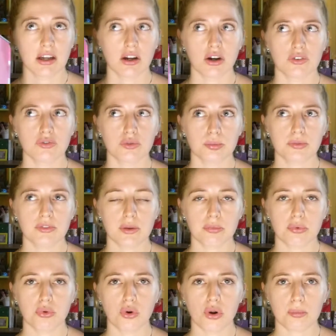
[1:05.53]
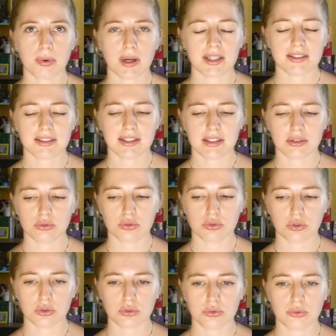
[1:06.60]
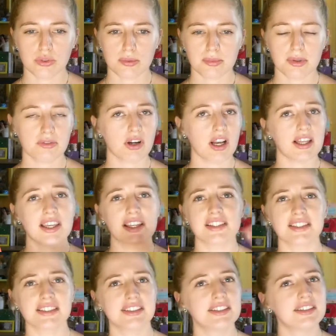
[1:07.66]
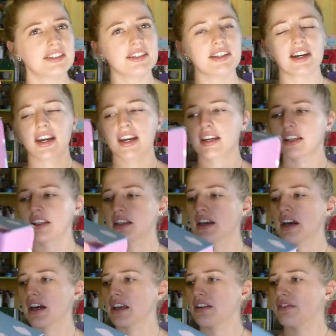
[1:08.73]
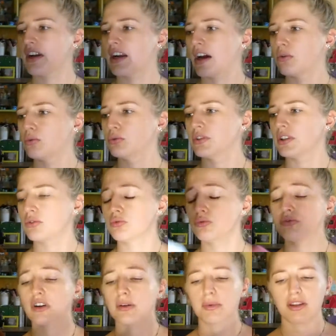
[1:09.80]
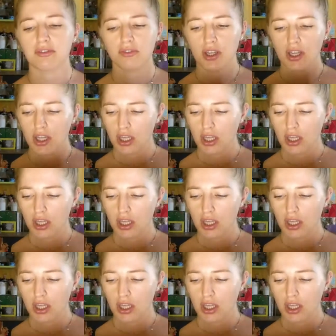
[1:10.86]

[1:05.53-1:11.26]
alors vous pouvez plus l'emprunter aujourd'hui mais voilà il y a des itinéraires qui arrivent à la route et tout enfin bref